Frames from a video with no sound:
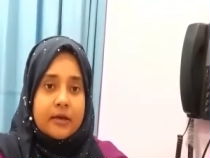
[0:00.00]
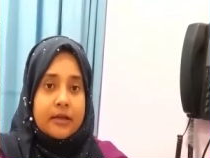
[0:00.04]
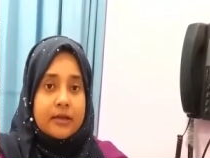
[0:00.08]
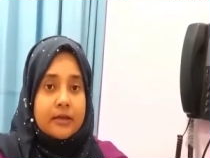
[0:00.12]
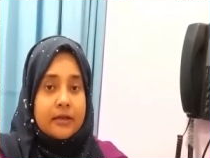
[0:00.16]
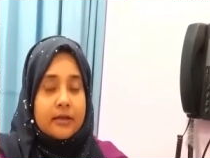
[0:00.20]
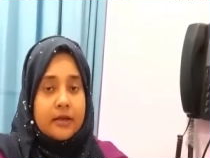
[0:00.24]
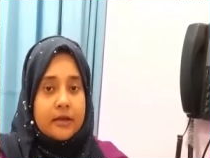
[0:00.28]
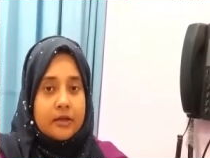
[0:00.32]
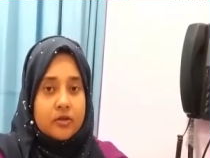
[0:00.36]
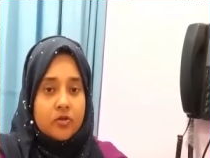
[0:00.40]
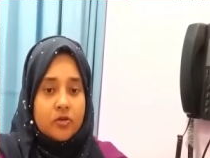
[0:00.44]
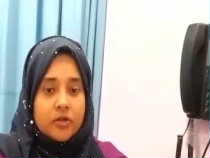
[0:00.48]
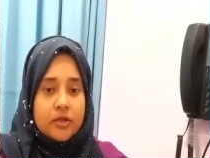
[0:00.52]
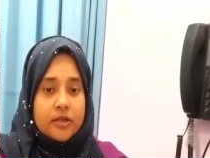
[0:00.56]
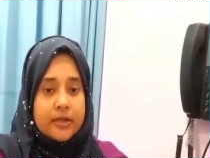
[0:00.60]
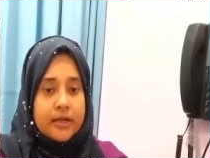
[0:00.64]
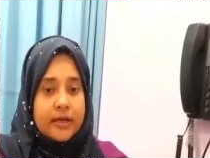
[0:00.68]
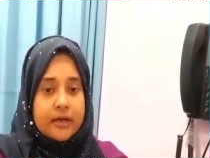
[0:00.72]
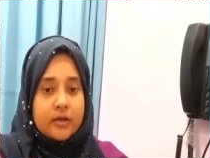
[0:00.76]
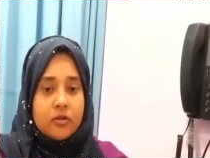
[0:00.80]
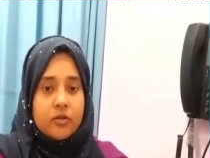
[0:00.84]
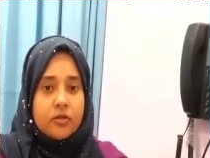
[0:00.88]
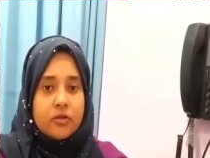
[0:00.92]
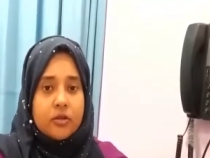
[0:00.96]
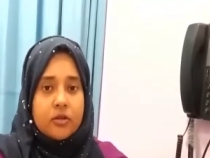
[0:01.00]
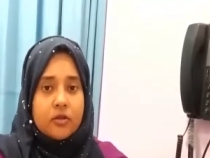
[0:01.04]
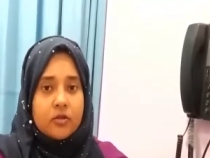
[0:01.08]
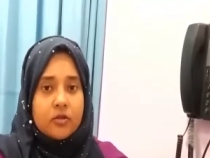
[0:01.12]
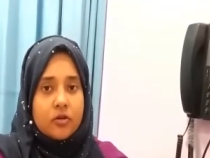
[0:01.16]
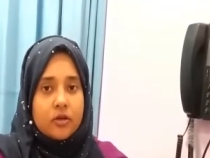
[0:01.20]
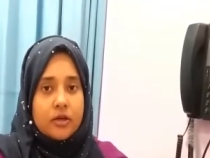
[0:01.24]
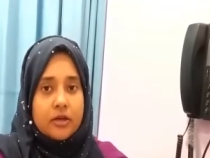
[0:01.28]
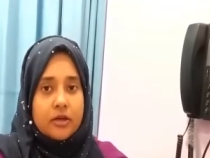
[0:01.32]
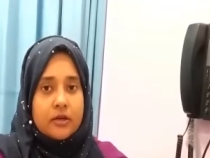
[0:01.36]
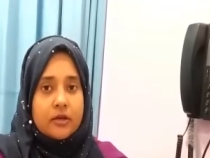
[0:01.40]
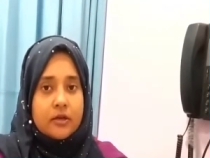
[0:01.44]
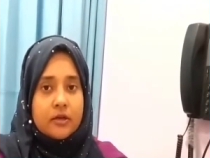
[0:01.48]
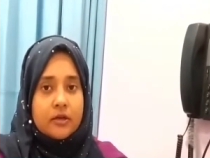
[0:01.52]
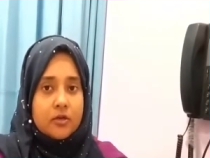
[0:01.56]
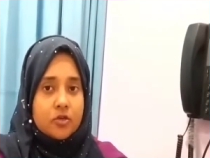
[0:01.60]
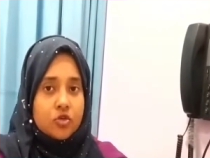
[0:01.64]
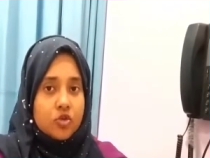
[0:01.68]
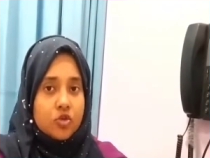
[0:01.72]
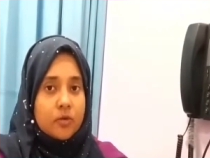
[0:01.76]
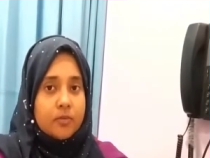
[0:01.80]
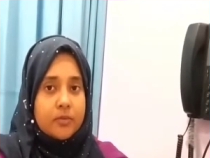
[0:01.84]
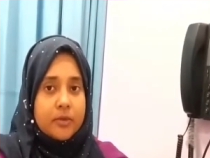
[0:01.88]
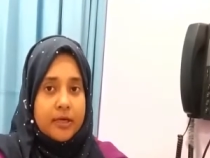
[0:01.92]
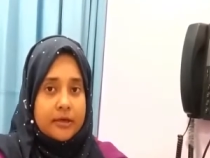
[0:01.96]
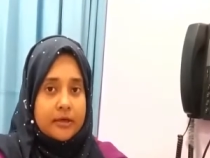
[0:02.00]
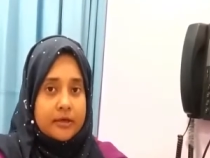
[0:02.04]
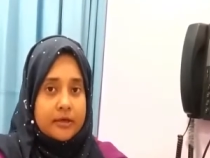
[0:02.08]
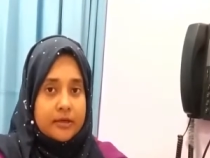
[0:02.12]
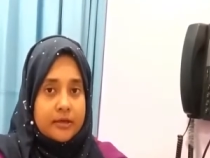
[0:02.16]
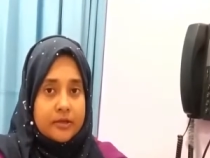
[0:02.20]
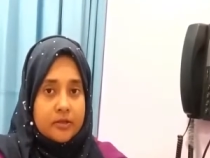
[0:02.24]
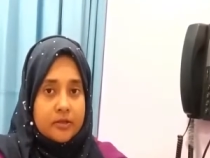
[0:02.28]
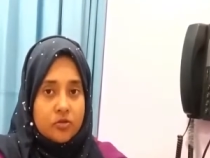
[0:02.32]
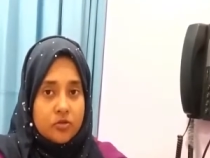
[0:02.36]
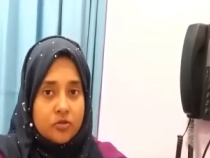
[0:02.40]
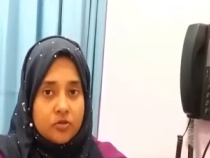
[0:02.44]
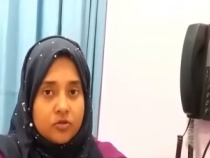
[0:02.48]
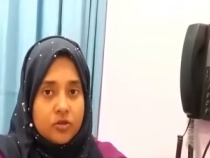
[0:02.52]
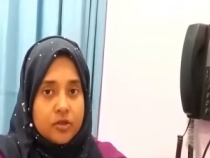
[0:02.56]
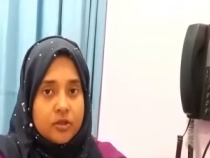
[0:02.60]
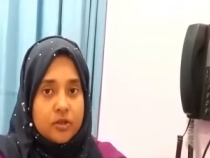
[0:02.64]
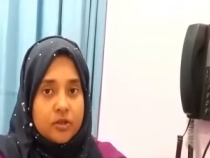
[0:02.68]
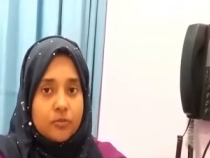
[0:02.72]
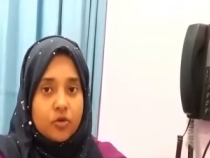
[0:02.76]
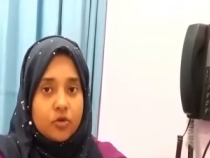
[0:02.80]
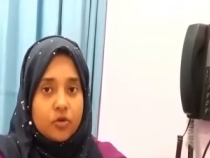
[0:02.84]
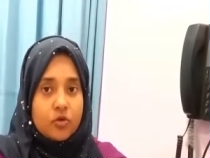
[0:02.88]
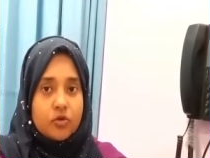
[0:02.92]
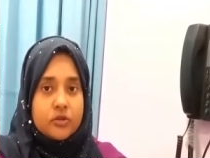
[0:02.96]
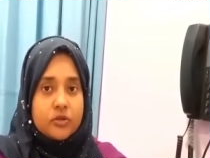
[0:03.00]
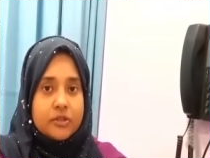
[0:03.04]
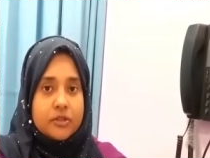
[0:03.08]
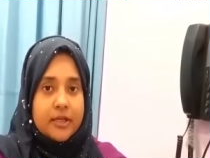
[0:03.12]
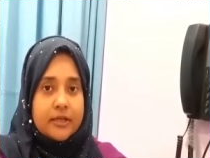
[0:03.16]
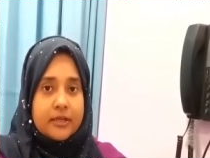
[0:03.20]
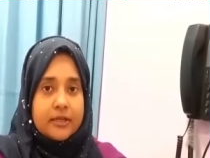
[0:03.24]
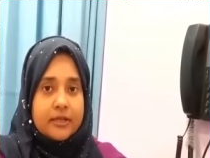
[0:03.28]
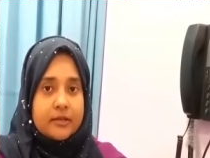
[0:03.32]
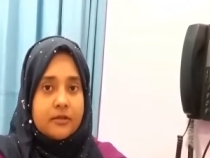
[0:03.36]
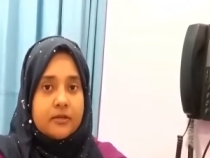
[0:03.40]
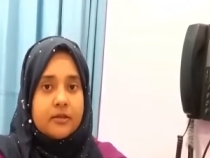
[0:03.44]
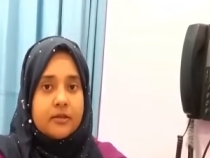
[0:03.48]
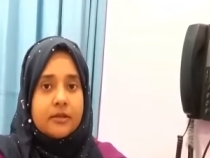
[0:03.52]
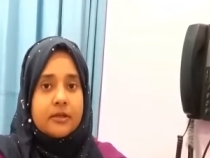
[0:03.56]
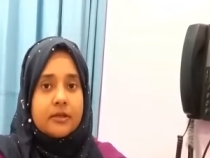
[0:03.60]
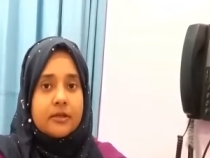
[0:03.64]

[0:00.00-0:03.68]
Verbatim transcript: এটি আসলে ডায়াগনোসিস করা সব ডাক্তারের জন্য একটি বড় চ্যালেঞ্জ